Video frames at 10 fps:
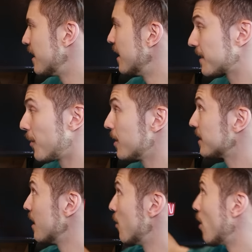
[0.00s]
das
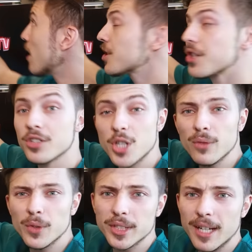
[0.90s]
Gehäuse in Orange.
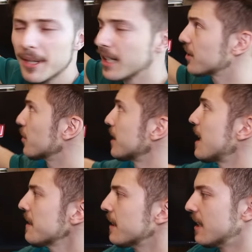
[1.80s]
Schauen wir uns einmal ganz kurz
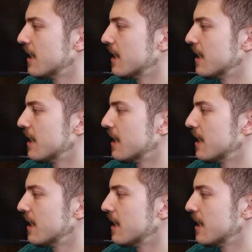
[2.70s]
an.